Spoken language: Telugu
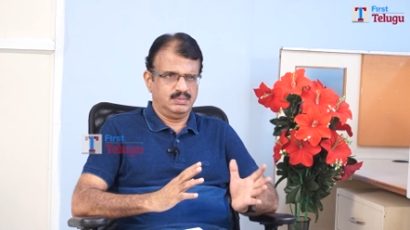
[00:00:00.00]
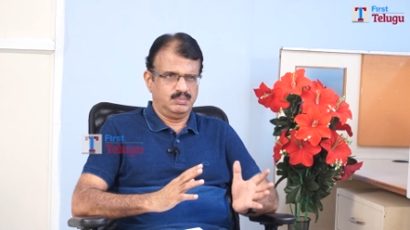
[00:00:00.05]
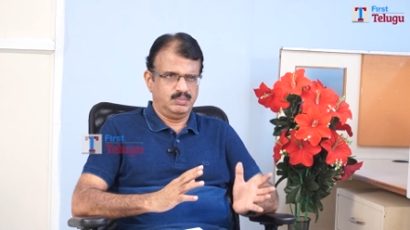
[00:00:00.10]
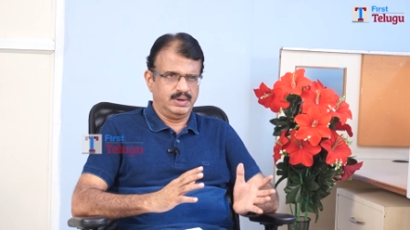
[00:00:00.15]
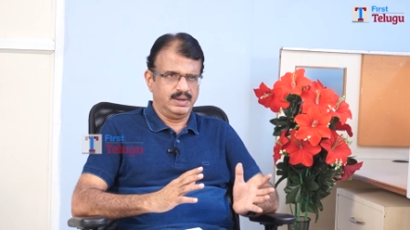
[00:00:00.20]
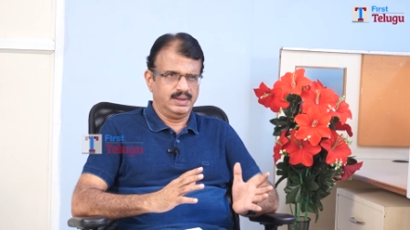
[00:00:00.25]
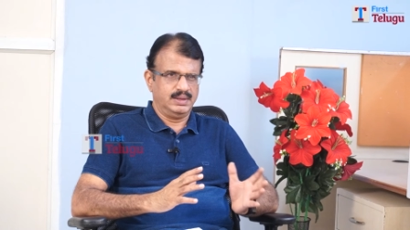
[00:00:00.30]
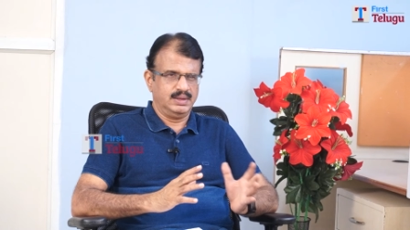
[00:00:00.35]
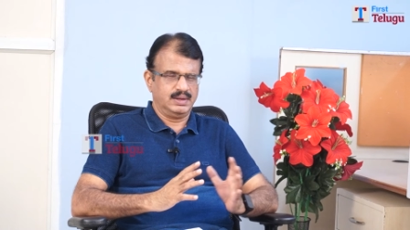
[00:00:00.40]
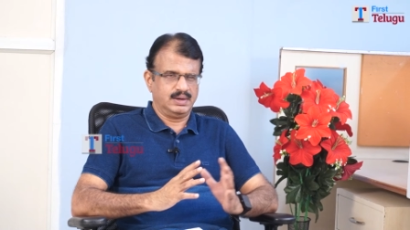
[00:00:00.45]

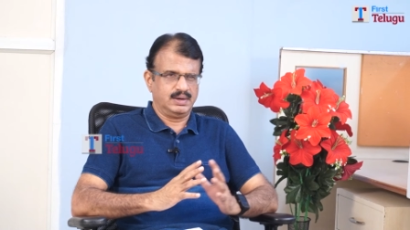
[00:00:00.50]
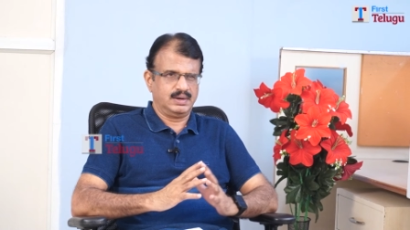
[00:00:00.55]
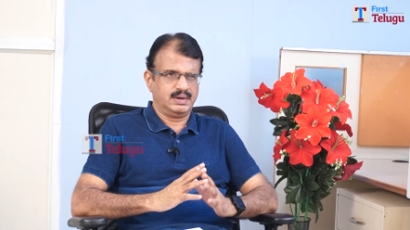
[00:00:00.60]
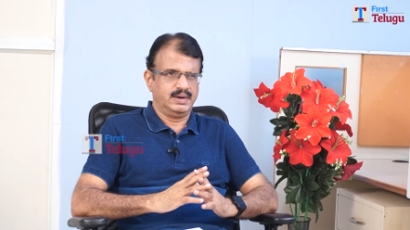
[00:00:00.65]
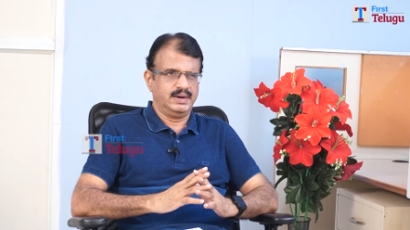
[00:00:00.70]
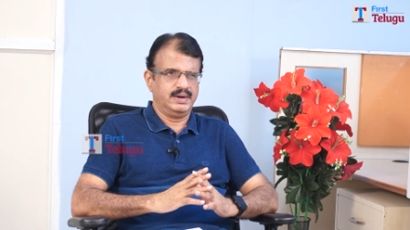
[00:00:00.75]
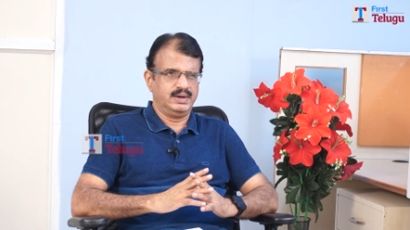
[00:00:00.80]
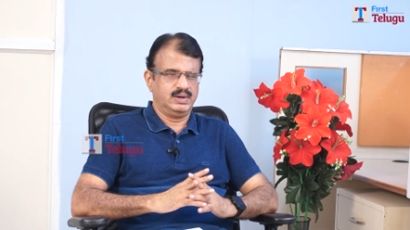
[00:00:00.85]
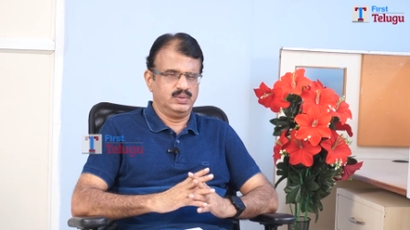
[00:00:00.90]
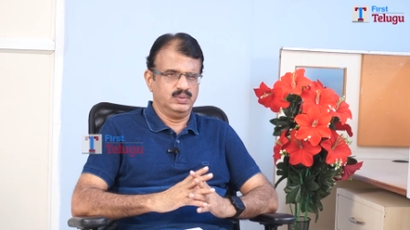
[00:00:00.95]
బయలుదేరారు
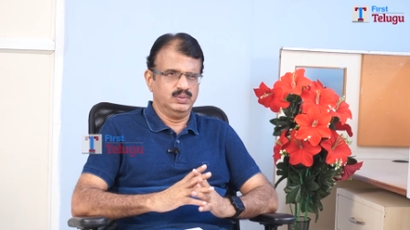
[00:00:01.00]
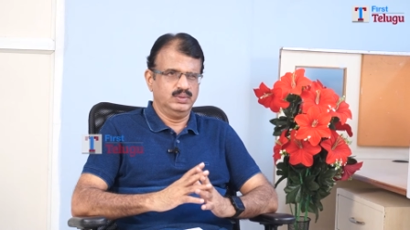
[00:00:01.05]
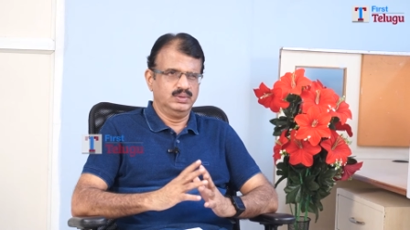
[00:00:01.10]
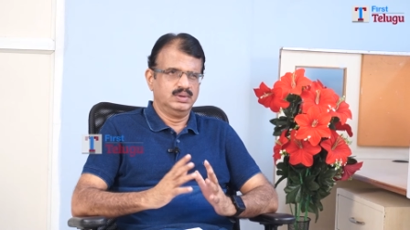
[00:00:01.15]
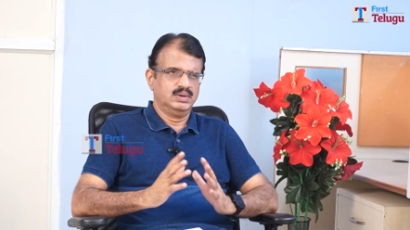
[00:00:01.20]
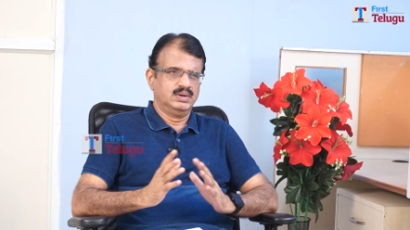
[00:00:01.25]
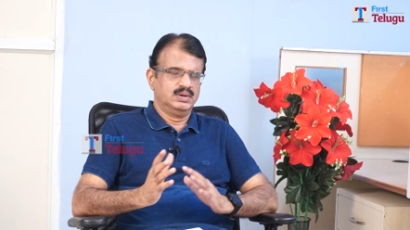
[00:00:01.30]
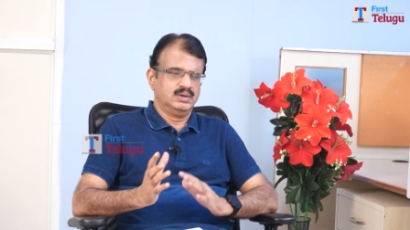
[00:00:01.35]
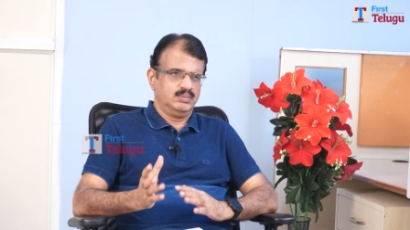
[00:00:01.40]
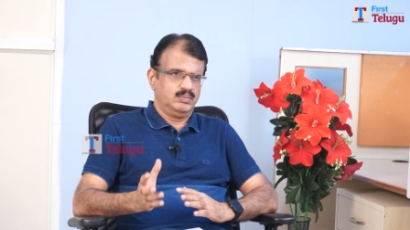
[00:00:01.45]
నైటు
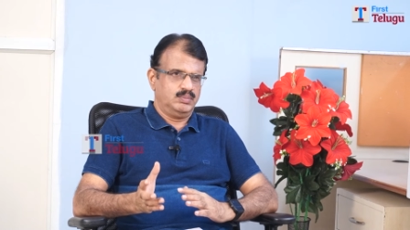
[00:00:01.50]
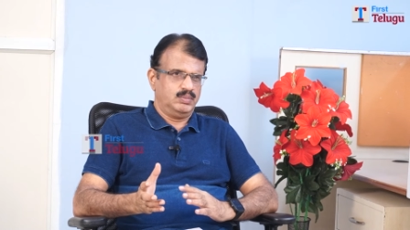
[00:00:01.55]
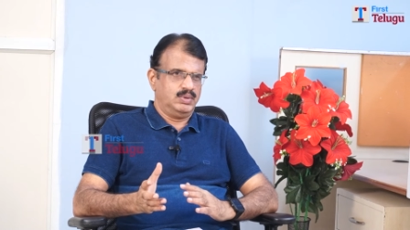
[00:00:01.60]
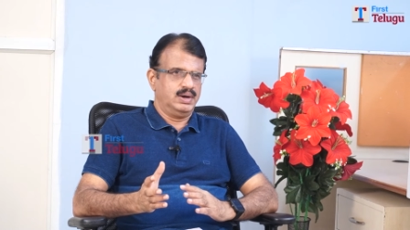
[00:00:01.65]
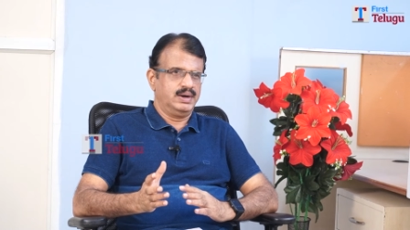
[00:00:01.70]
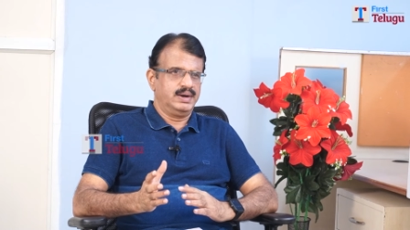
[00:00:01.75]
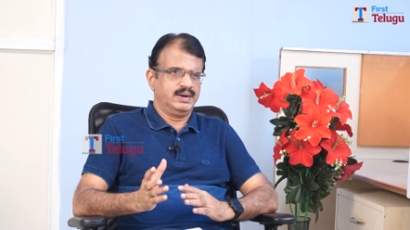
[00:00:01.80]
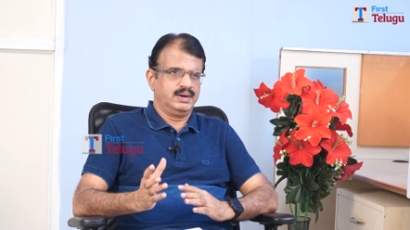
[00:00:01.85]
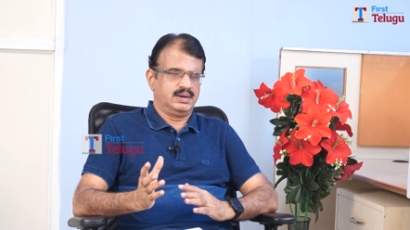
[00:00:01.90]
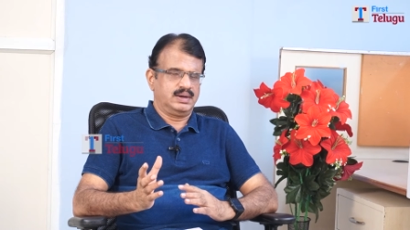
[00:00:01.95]

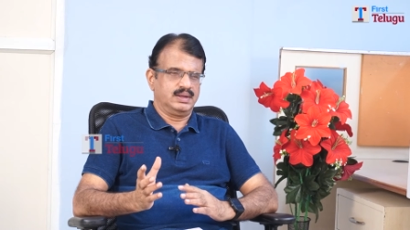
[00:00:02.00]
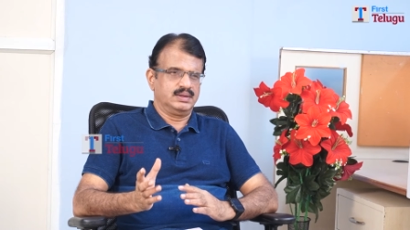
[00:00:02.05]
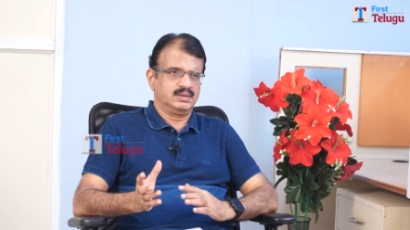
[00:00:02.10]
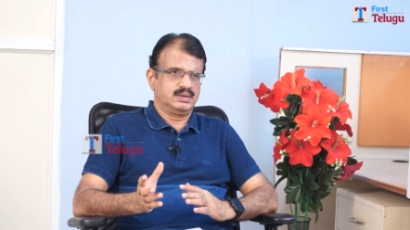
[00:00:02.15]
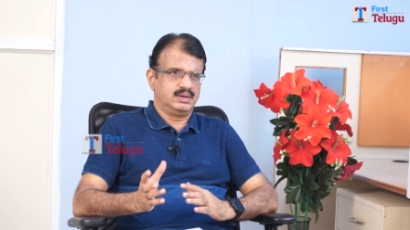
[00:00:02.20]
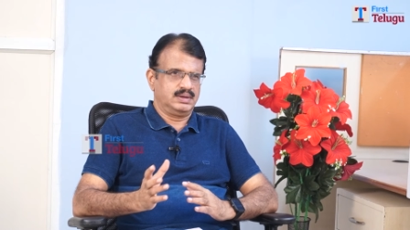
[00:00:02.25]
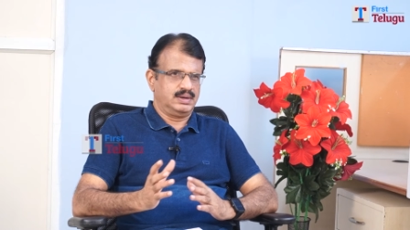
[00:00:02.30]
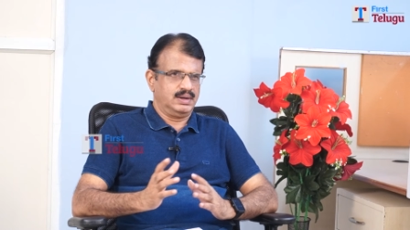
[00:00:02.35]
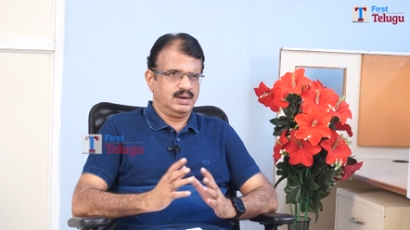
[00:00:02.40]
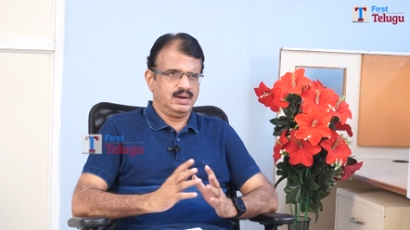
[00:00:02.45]
మార్నింగ్ టెన్
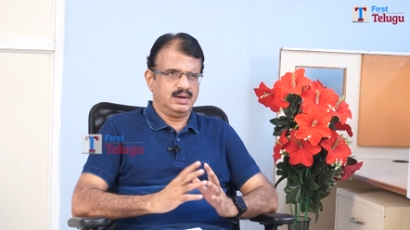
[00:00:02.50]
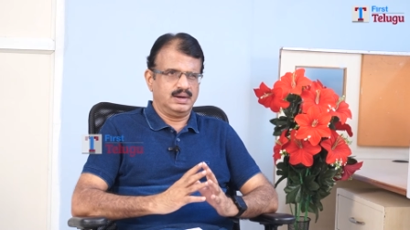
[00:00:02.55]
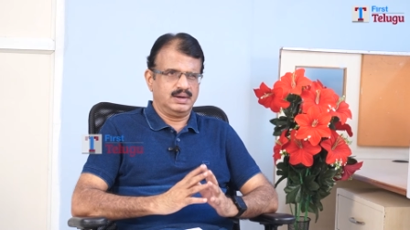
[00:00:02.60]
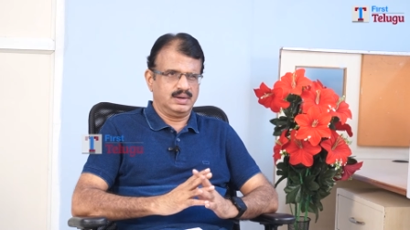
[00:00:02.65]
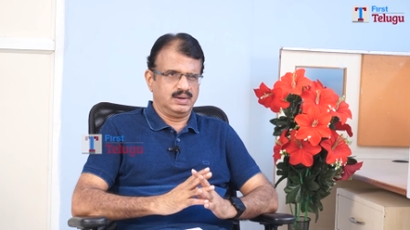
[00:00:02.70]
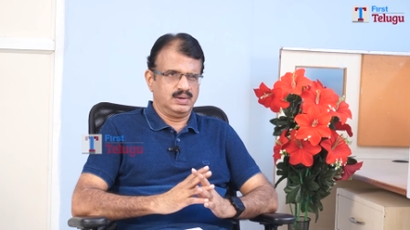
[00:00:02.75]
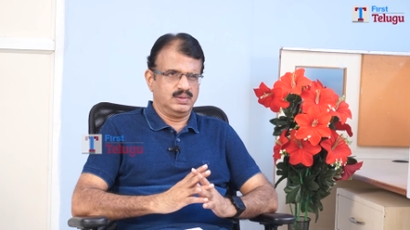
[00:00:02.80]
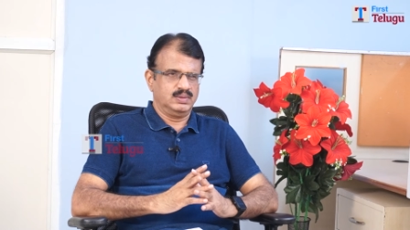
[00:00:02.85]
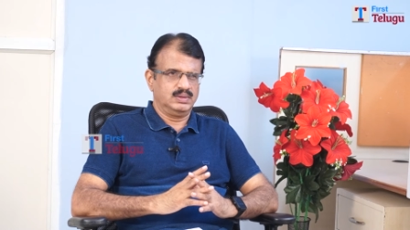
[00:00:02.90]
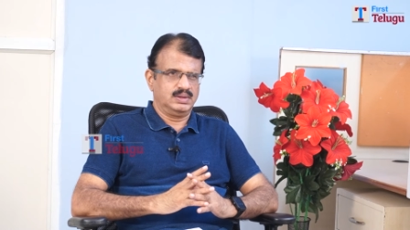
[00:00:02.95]
థర్టీకి
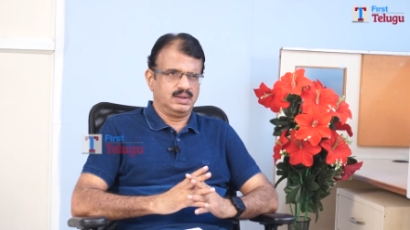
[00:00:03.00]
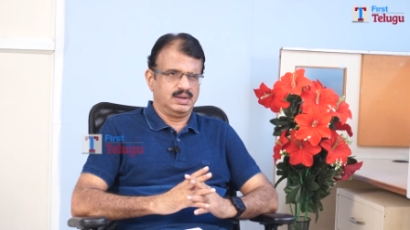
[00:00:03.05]
లండన్లో